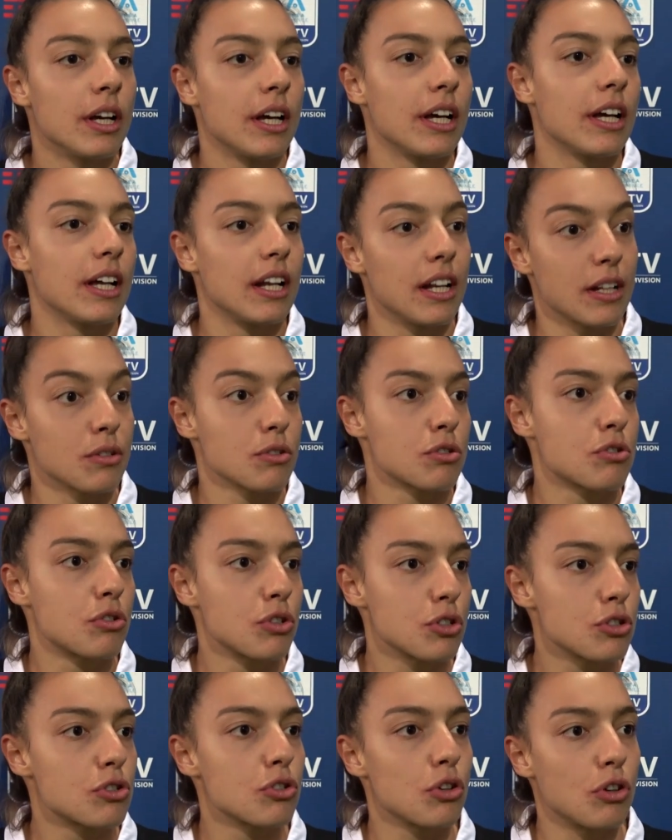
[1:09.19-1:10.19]
Eh, l'anno
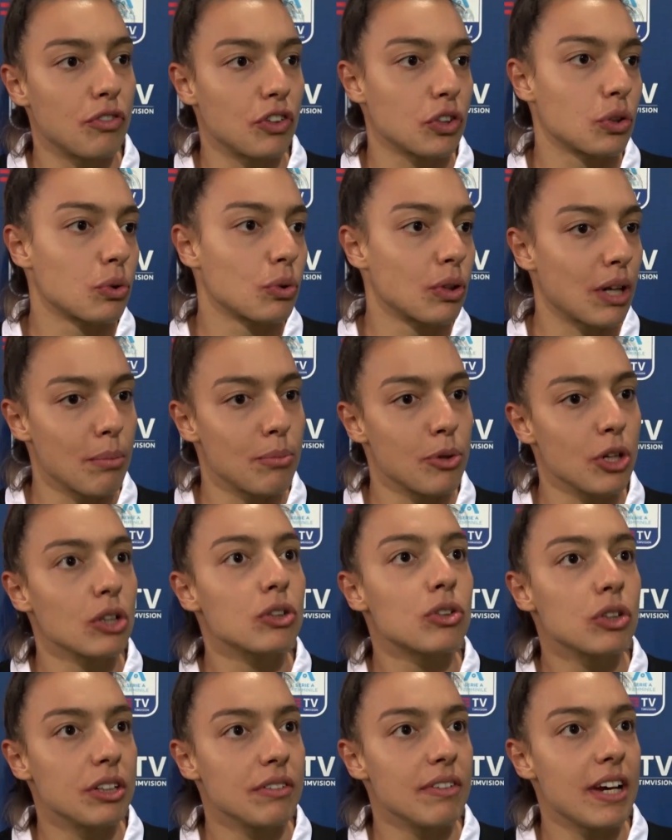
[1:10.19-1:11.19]
scorso ho fatto un
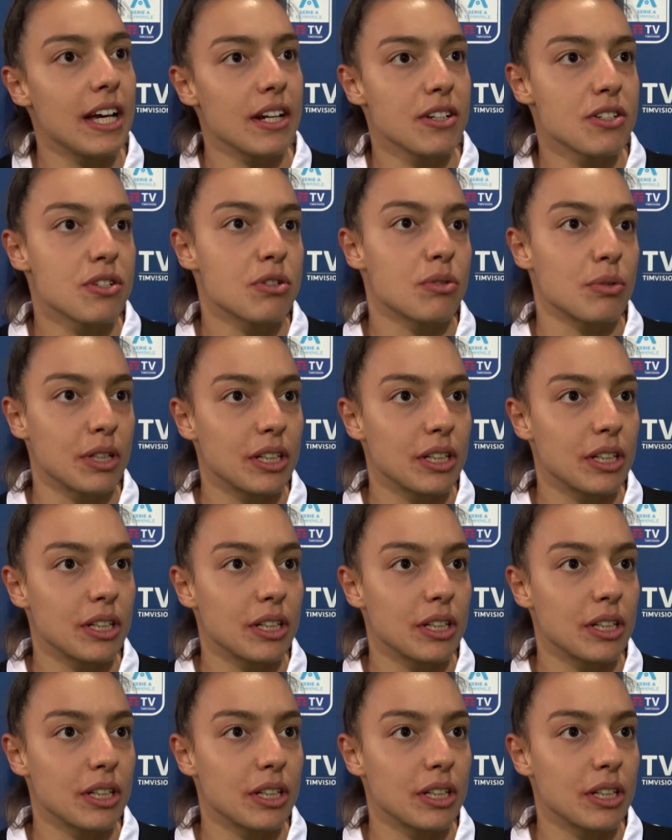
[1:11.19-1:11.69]
campionato diverso,